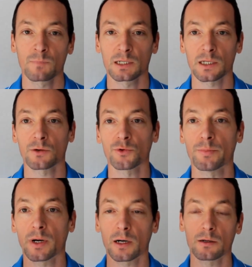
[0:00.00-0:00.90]
ça
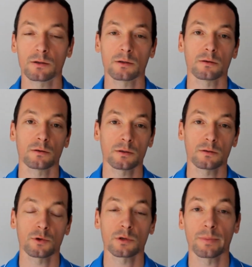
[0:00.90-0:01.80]
compte pas, euh,
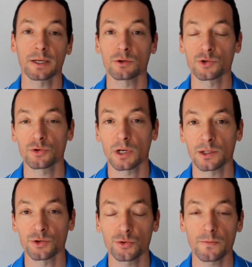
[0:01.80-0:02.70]
bon, il n'y a pas d'enjeu
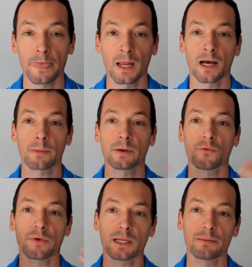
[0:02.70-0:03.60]
là-dessus.
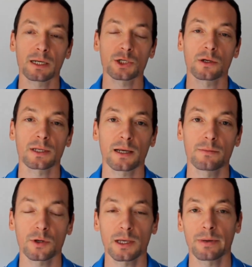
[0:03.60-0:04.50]
Après, vous faites des matchs
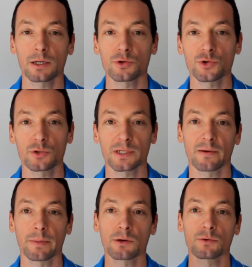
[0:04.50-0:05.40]
d'entraînement, il n'y a pas d'enjeu,
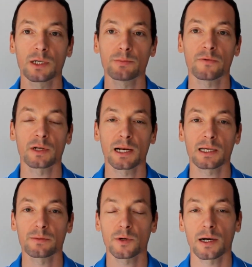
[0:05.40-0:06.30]
ça ne va pas compter pour votre
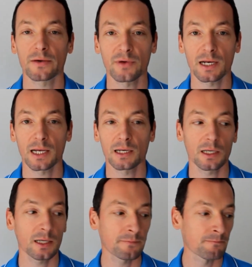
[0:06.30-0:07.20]
classement à la fin de
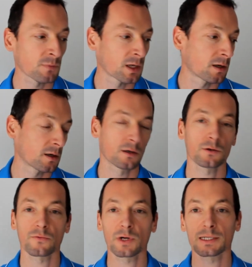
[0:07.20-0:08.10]
l'année.
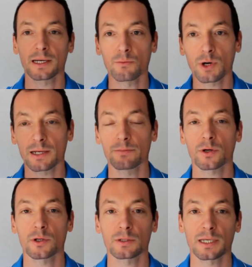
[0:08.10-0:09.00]
Donc voilà, ça a moins
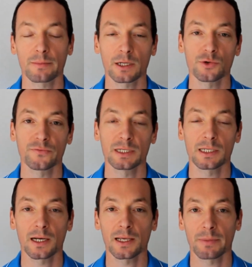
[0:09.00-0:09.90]
d'importance qu'un match
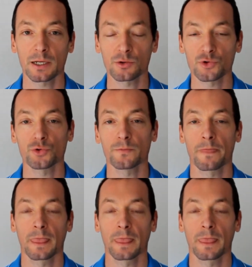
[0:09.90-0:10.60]
officiel, il n'y a pas d'enjeu.